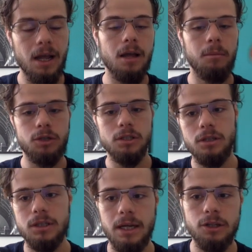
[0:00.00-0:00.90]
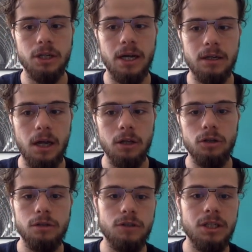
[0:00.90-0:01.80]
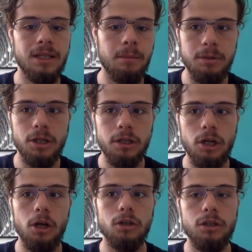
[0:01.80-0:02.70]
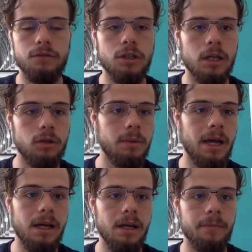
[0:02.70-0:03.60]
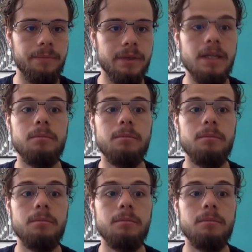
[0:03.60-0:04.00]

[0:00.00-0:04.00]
Bo często jest tak, że jak do dziewczyny napiszesz, to dziewczyna tobie nie,